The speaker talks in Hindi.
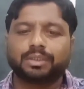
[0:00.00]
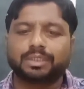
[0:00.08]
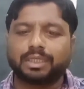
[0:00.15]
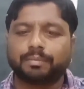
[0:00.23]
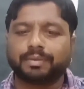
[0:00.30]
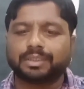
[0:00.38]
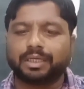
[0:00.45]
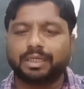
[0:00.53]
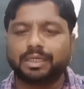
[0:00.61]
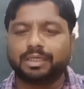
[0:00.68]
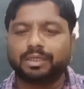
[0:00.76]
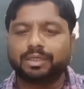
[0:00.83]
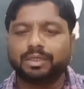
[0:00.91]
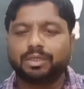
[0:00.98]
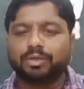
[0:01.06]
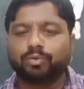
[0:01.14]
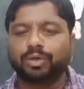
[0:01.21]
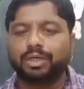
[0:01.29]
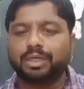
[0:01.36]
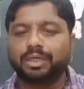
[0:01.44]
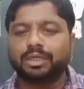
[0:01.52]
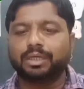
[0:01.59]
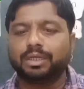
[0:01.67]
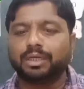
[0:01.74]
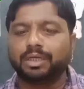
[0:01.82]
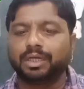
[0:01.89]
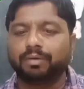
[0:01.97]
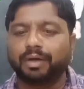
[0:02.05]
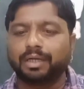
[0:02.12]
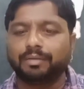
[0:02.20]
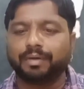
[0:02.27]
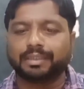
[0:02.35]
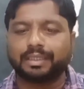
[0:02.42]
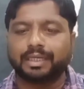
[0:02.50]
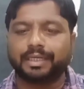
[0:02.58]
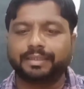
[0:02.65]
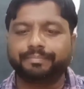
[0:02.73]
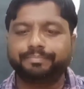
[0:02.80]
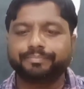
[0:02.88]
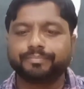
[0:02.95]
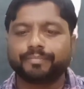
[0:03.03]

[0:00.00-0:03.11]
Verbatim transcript: रचा बसा है वह रीढ़ वाली भाषा है